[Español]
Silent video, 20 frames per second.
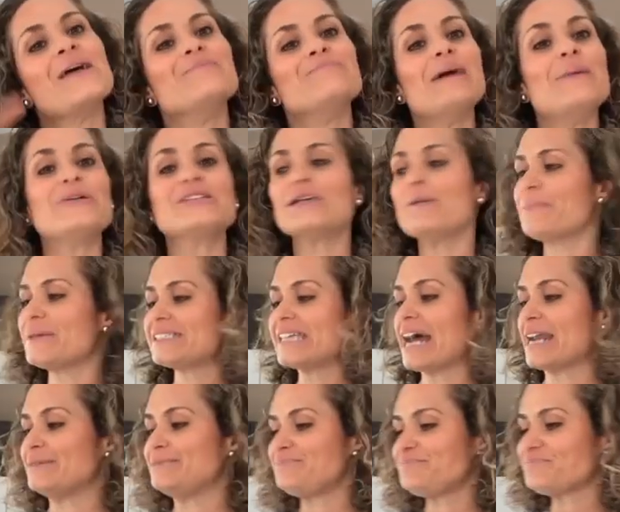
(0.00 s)
Vamos a
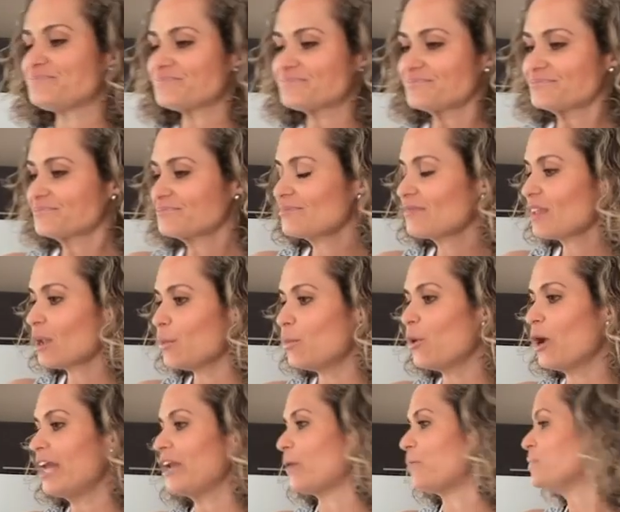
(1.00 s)
empezar.
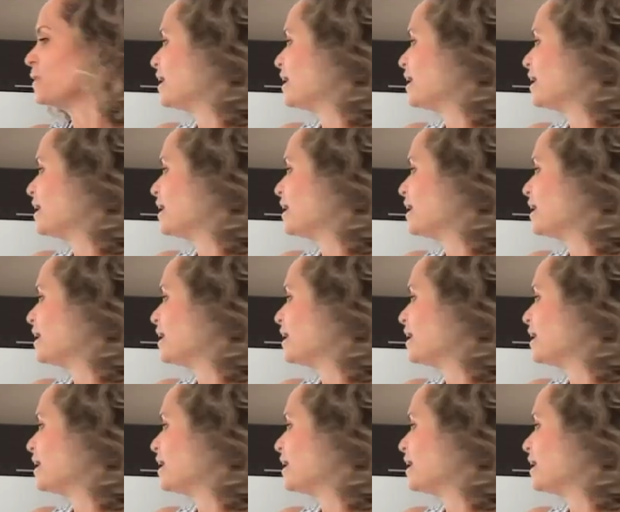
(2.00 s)
Bueno,